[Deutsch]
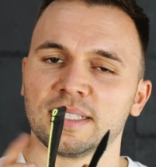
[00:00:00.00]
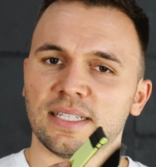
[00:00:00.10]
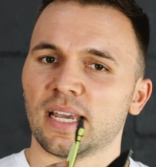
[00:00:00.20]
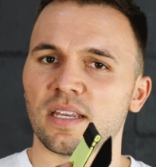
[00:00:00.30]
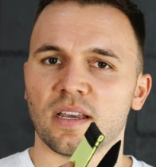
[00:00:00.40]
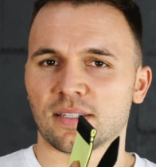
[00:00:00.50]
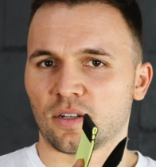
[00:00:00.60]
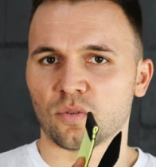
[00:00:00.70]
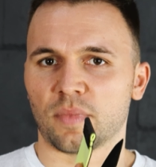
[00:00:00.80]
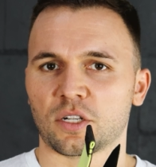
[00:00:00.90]
Der hier ist
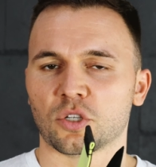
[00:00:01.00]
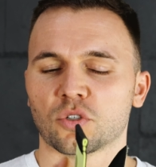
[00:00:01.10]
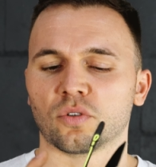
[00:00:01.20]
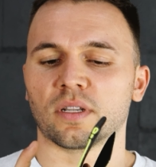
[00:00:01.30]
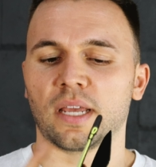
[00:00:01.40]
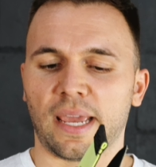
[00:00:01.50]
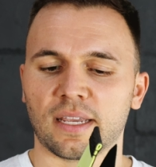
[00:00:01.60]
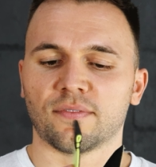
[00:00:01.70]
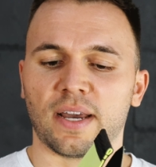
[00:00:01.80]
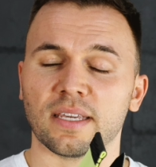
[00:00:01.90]
automatisch schon
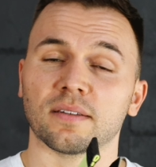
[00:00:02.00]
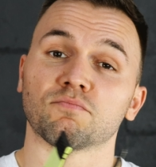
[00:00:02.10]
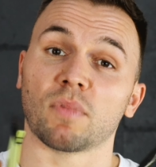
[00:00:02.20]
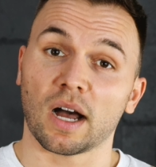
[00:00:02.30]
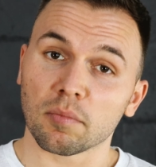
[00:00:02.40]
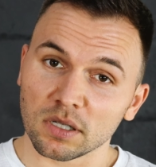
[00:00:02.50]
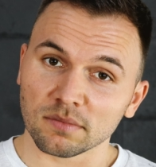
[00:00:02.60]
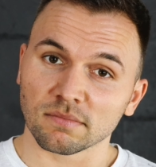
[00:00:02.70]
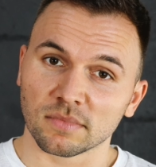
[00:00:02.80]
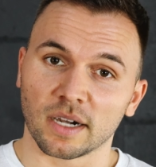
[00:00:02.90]
echt weich,
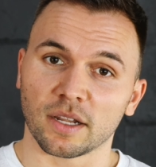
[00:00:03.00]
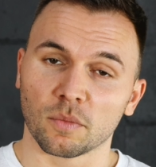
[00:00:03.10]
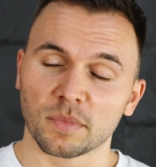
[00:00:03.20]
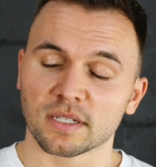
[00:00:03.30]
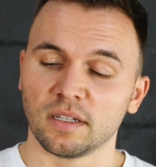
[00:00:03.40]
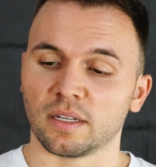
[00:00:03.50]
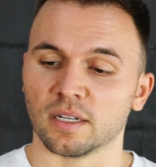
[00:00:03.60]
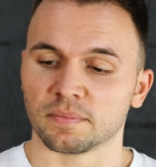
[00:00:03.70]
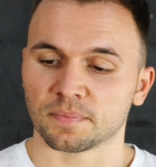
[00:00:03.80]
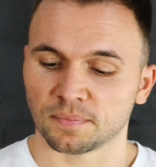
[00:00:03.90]
aber halt auch ein bisschen dicker.